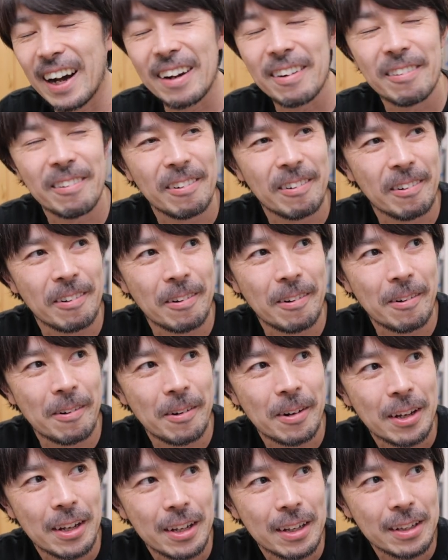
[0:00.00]
あ
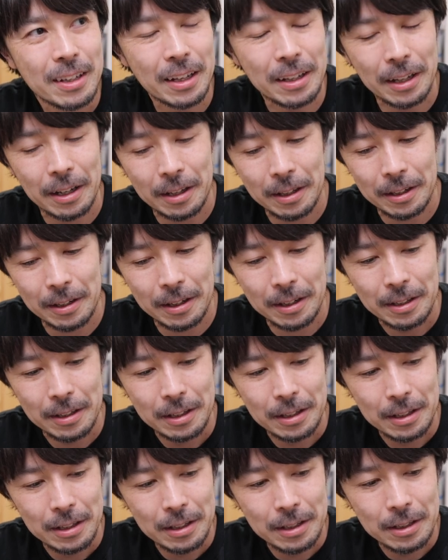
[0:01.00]
のー、なんだっけな、
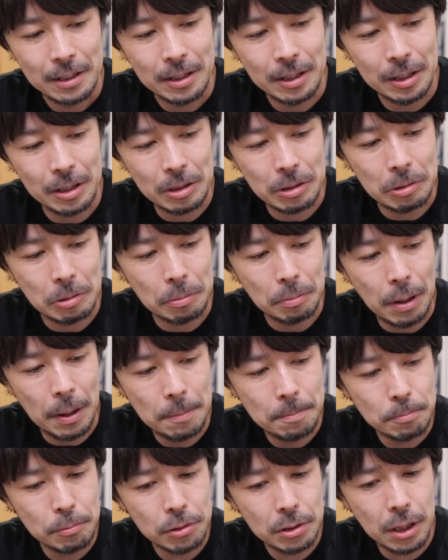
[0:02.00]
えっ、ー、と、
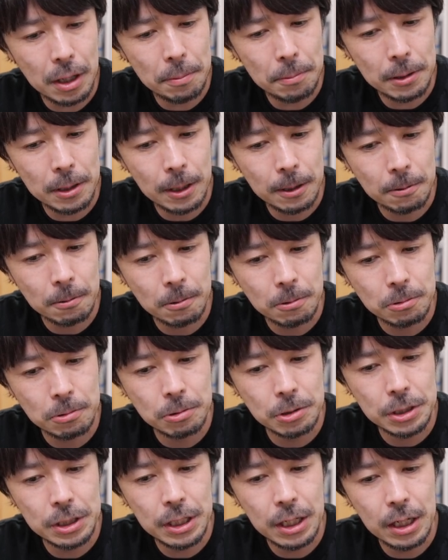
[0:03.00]
マップカメラの
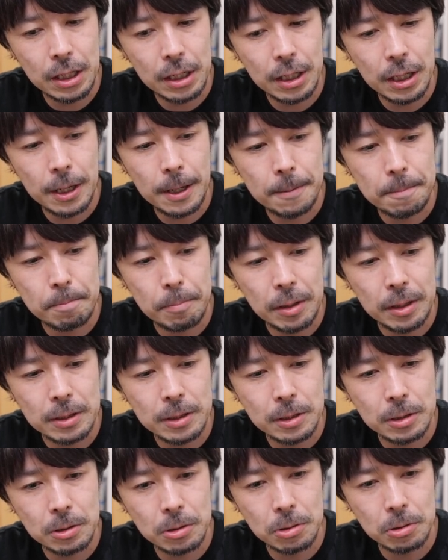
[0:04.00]
売り上げ
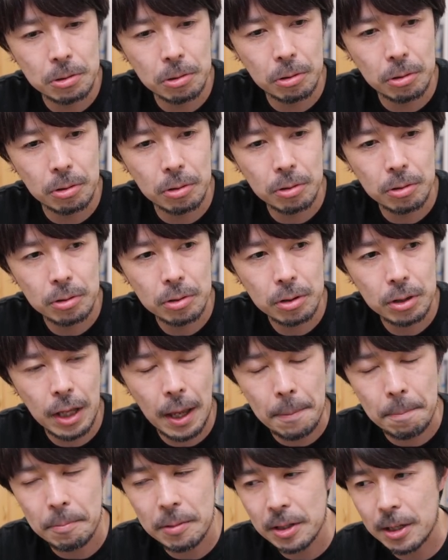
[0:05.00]
ベスト
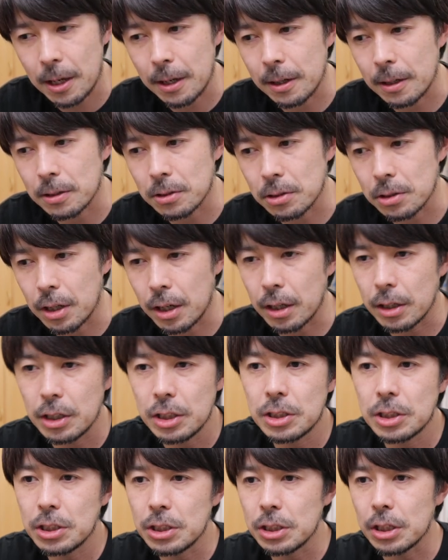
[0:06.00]
10みたいなやつで
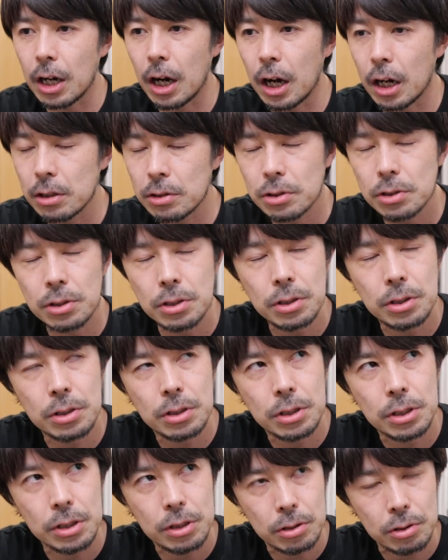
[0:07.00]
1位
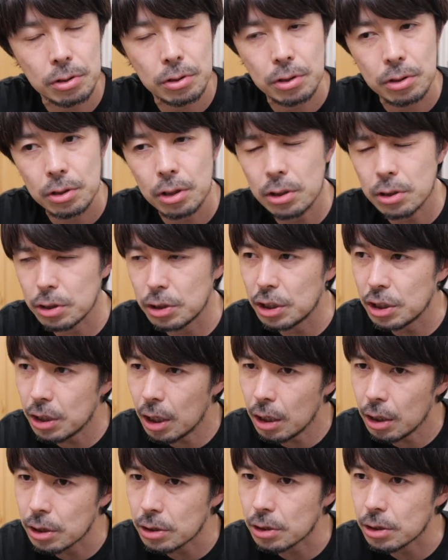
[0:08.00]
R6 が2
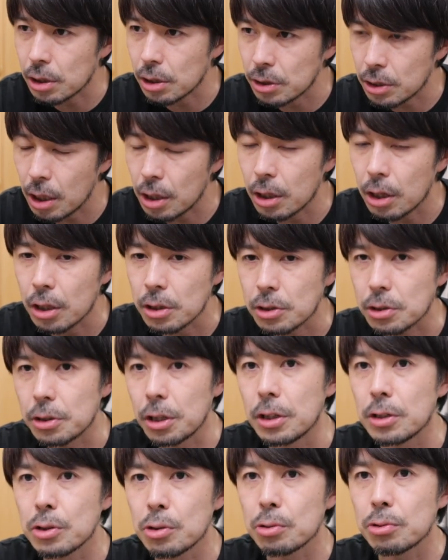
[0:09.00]
ヶ月か3ヶ月
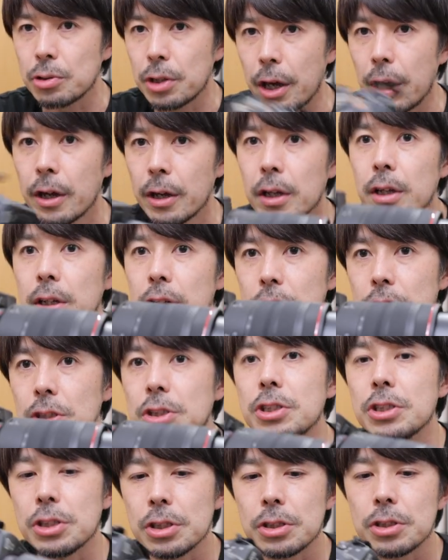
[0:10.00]
連続で
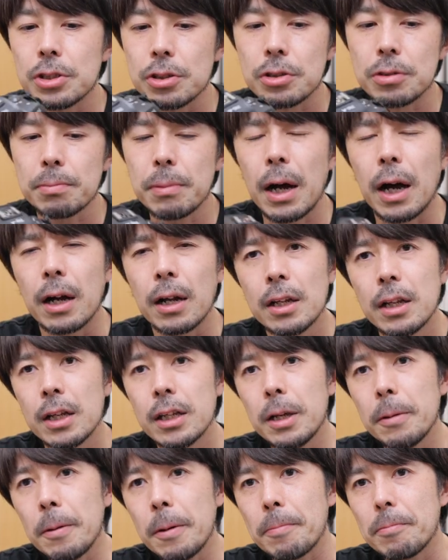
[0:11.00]
1位っていうまあ
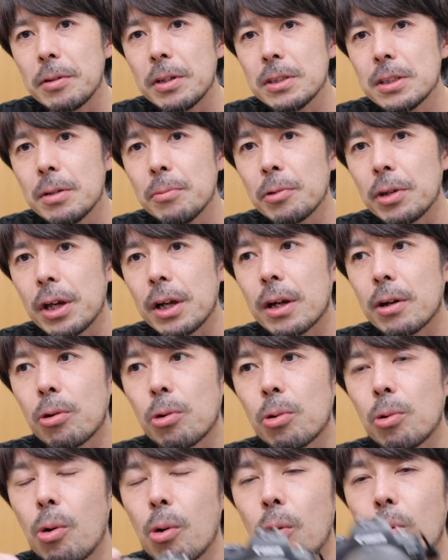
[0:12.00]
やっぱ皆さんもね
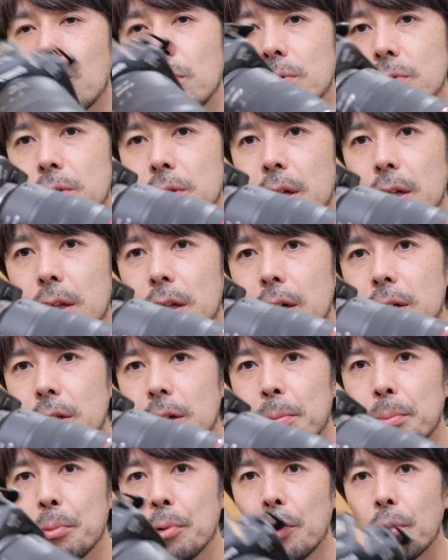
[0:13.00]
ご購入された
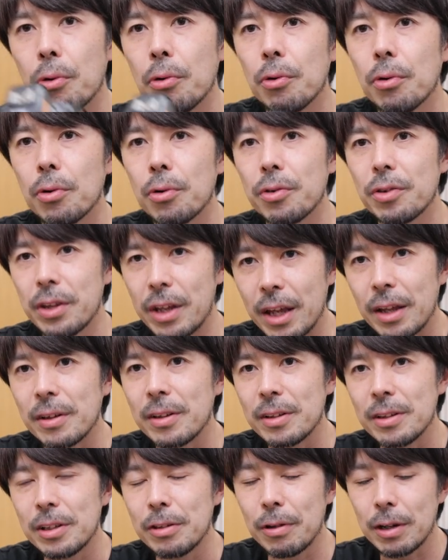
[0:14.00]
方も
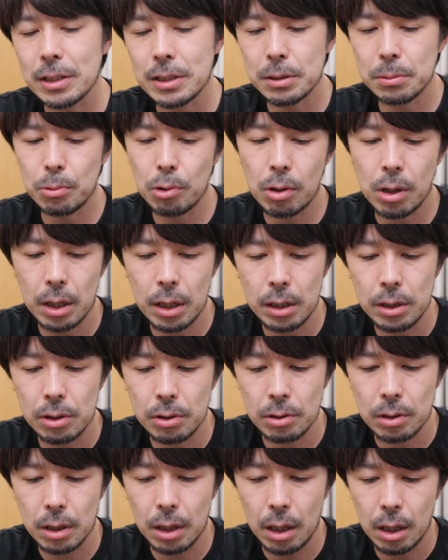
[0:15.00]
ね言わずもがなっ
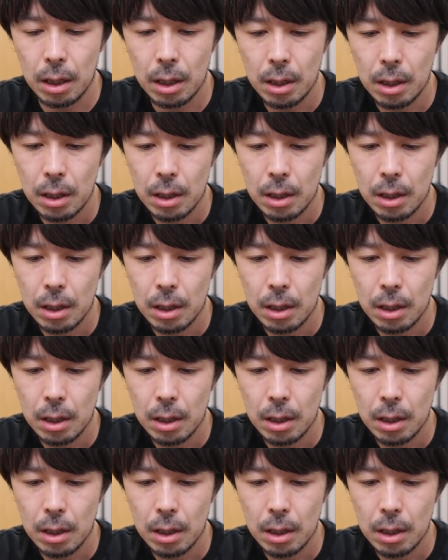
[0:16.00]
ていうか